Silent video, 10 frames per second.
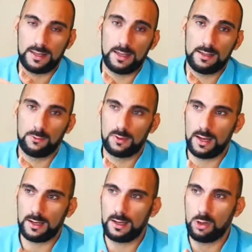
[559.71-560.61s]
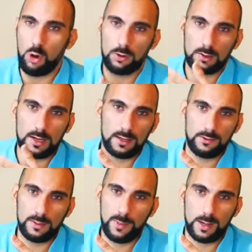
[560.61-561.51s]
a te risulterà che io ho 80
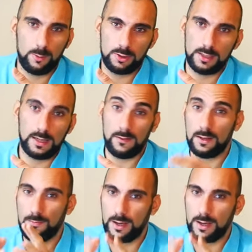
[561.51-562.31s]
feedback positivi,